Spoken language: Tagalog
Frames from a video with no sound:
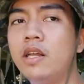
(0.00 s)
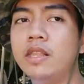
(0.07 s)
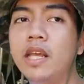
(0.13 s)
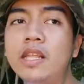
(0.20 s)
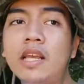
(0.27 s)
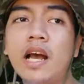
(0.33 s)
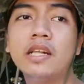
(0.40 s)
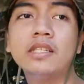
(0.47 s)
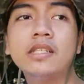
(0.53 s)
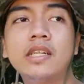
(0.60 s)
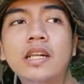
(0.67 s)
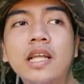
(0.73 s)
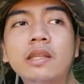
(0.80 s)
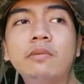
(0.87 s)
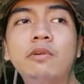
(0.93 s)
Then kakaras
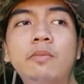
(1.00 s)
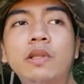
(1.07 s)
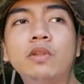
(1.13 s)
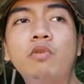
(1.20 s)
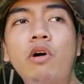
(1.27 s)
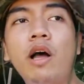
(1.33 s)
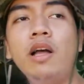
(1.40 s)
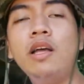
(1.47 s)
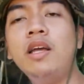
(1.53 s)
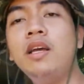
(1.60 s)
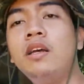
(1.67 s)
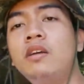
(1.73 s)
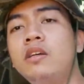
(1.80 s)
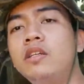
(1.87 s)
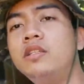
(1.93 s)
lang natin magpatuka.
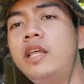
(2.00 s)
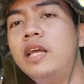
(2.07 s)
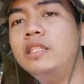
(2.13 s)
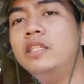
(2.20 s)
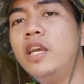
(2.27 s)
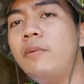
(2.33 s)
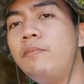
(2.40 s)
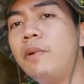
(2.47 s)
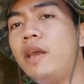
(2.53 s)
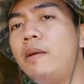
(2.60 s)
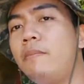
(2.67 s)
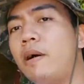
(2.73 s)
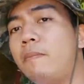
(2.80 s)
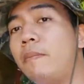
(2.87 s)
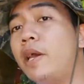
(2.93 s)
Then syempre,
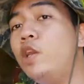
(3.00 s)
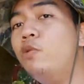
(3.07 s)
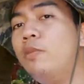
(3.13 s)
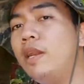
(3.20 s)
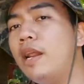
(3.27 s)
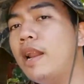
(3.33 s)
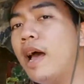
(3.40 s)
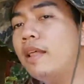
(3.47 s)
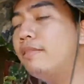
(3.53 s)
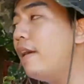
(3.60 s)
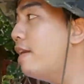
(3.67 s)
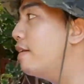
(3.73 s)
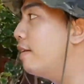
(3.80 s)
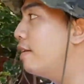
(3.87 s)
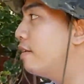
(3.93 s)
papainumin na
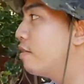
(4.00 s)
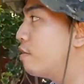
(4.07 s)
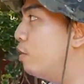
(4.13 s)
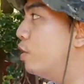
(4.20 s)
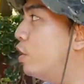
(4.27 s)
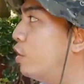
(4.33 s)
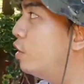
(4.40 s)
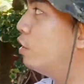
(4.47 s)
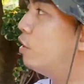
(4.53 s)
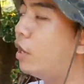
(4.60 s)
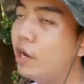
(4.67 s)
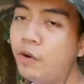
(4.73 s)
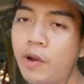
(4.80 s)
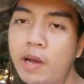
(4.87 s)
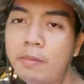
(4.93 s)
natin. So yon no, oh.
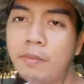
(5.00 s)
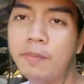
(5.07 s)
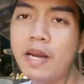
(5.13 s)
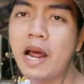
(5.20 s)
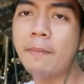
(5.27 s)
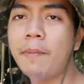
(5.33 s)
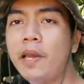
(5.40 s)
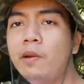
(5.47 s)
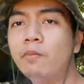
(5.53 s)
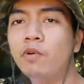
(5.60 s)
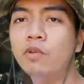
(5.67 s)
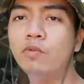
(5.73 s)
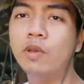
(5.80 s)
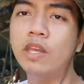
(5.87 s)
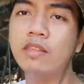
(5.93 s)
ano nga ba pinapainom ko
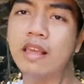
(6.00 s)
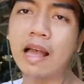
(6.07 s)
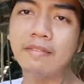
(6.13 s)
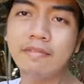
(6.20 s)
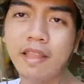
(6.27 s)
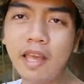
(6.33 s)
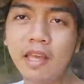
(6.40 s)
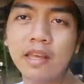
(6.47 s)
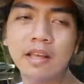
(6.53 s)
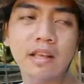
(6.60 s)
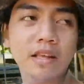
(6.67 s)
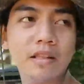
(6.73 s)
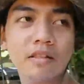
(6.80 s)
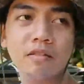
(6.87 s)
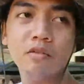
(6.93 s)
tuwing Sunday?
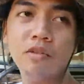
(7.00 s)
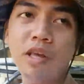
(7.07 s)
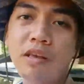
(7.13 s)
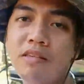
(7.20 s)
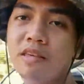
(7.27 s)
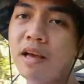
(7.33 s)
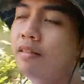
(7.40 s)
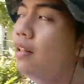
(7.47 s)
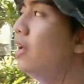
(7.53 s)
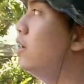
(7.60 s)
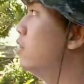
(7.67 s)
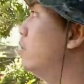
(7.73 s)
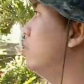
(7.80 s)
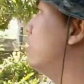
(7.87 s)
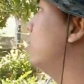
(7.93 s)
Today Sunday no.